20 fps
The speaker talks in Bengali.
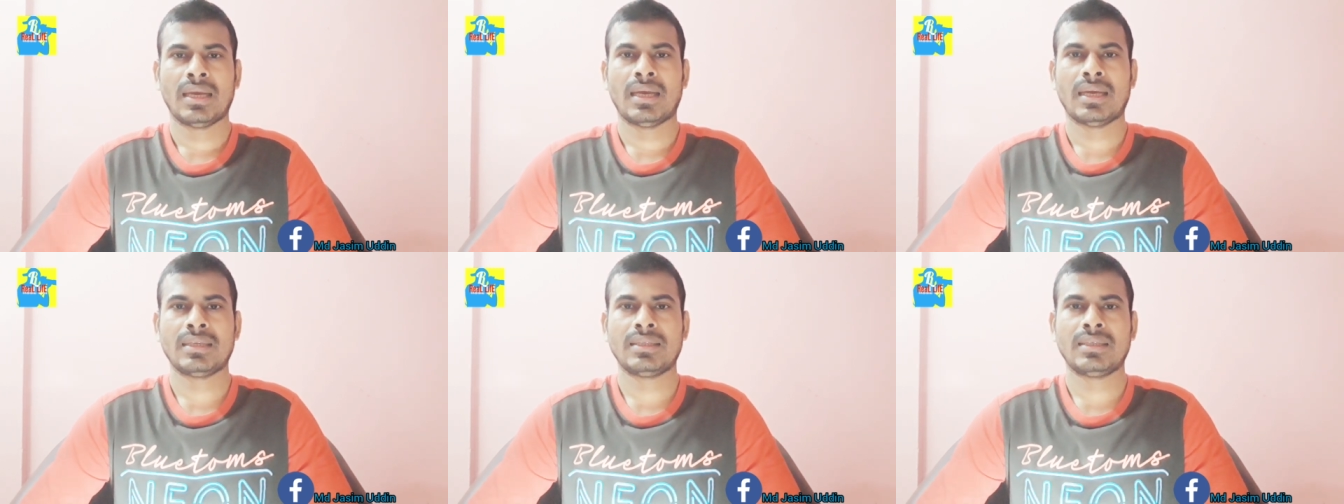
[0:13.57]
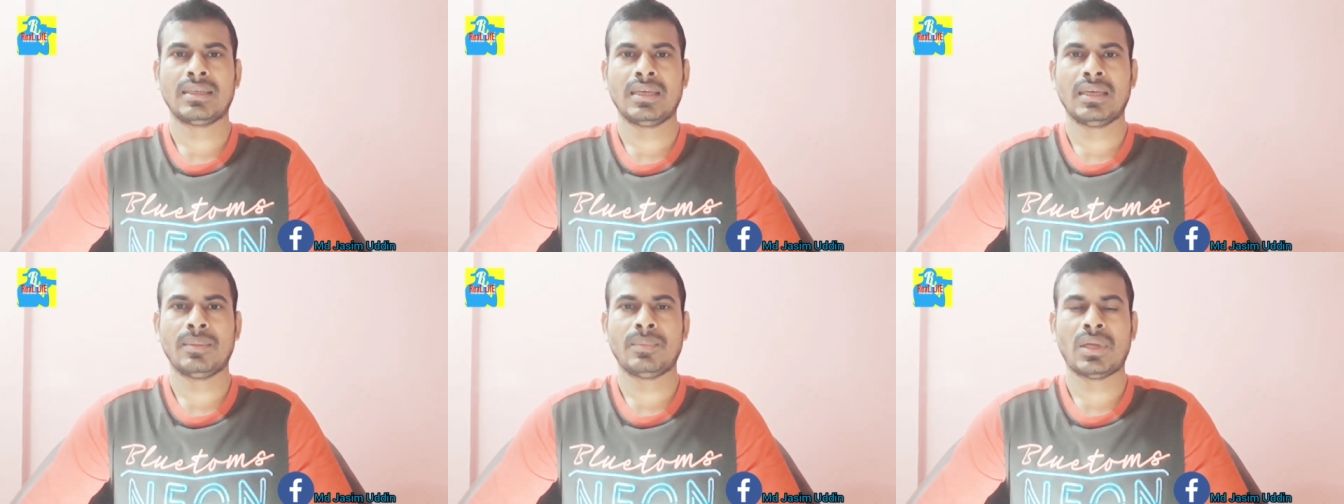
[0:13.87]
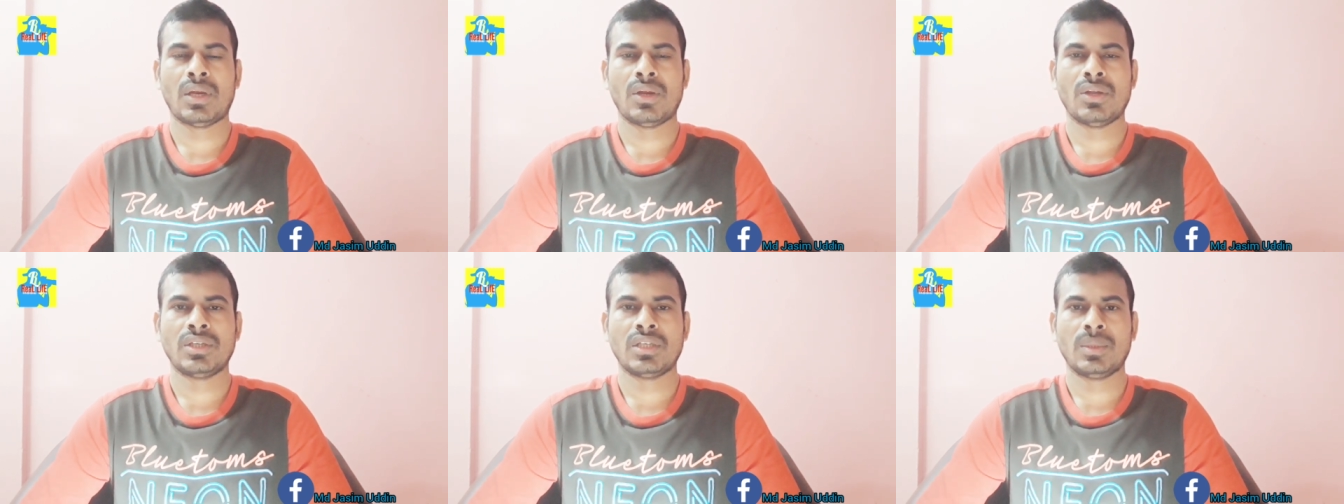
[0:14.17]
আজকে
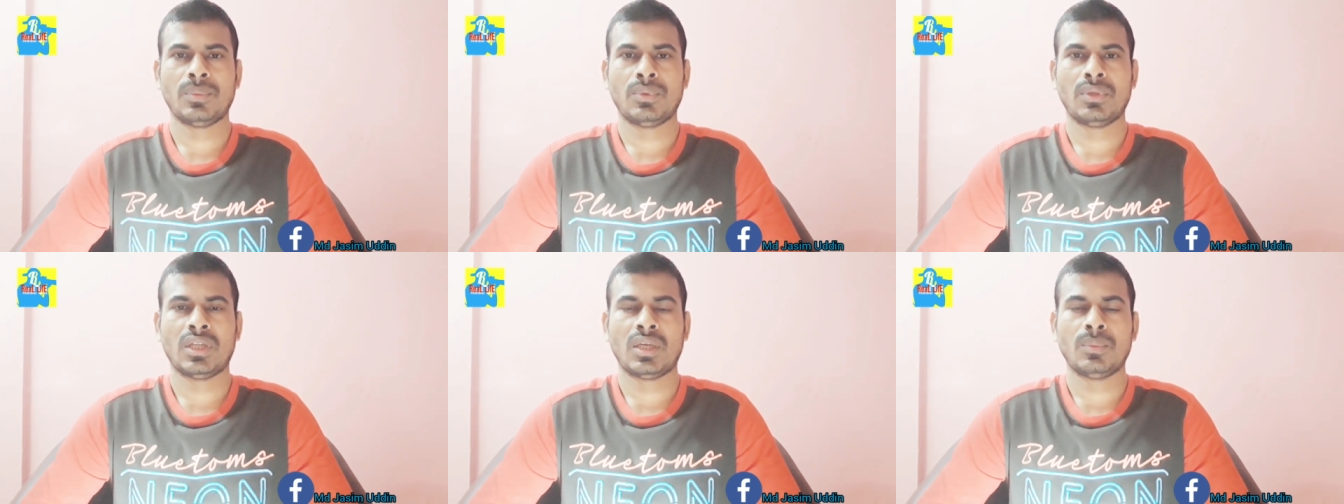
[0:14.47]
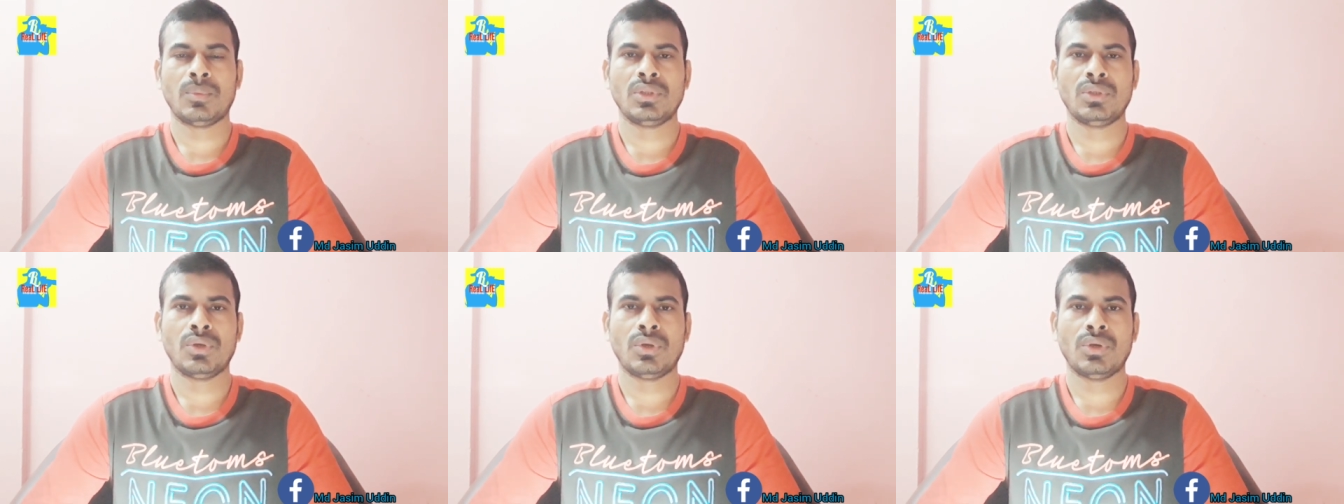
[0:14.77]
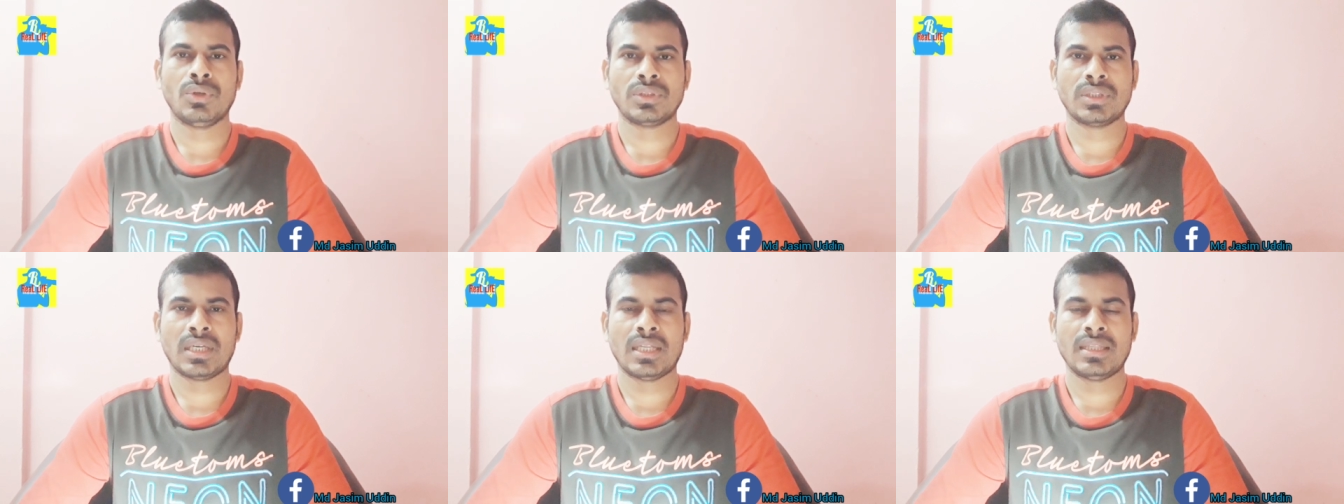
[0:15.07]
মালয়েশিয়ার প্রধানমন্ত্রীও
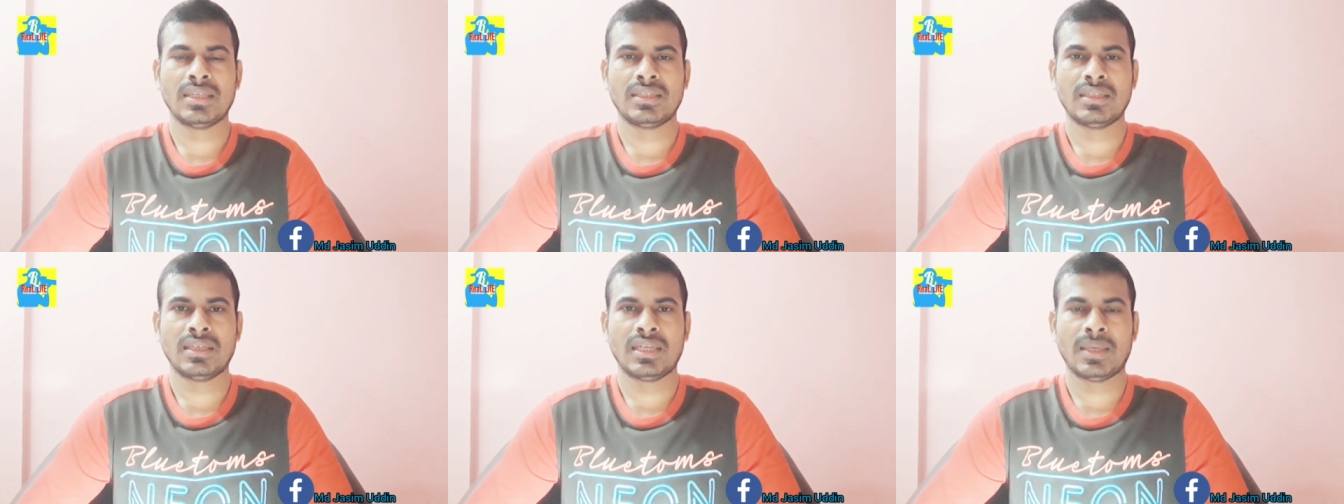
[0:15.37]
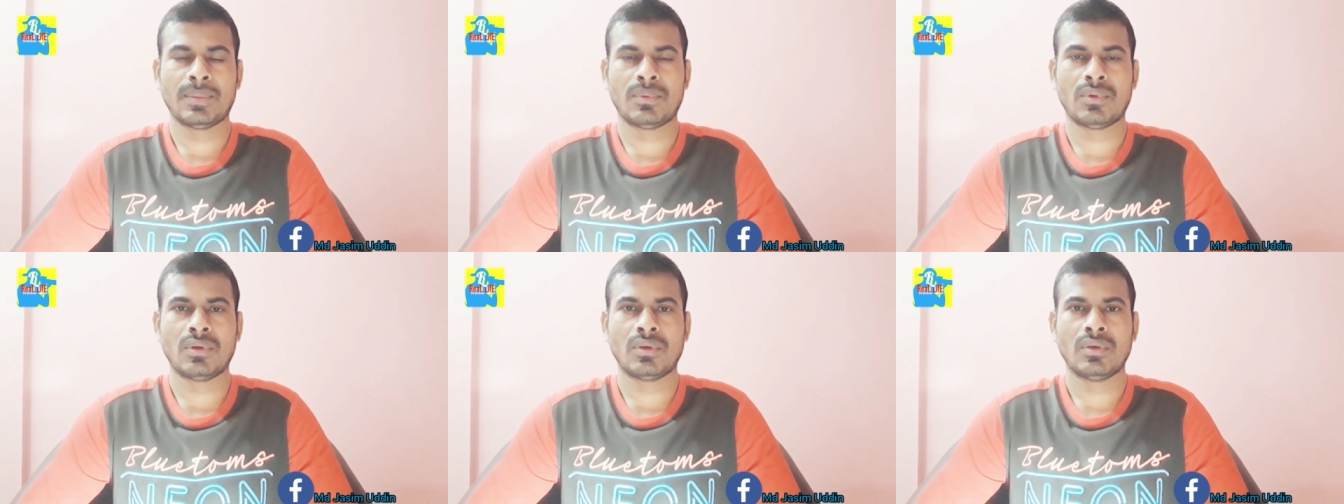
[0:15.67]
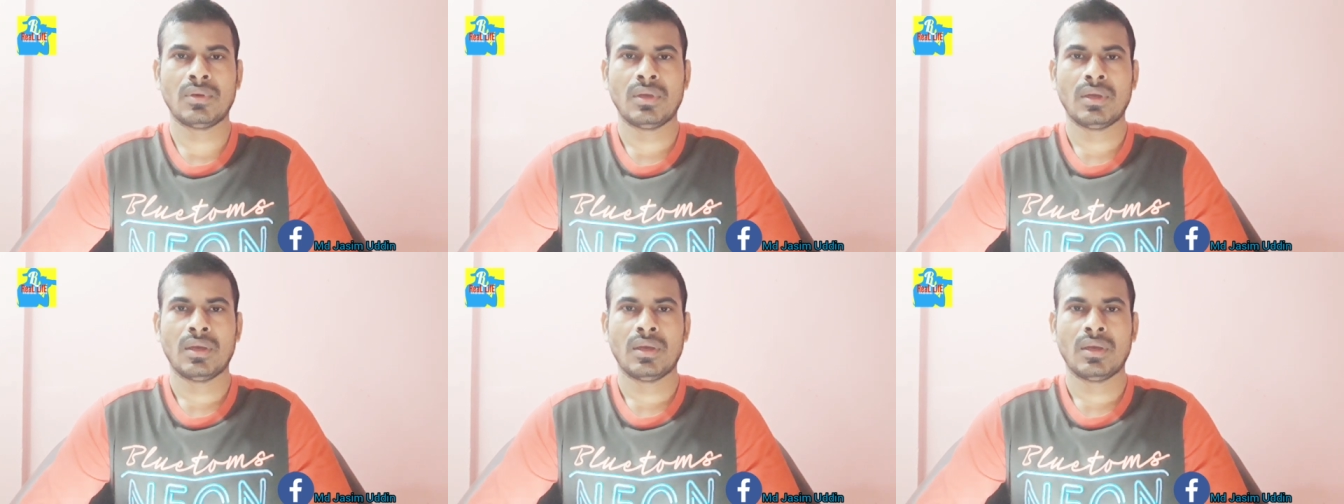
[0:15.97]
ঘোষণা দিয়েছেন এবং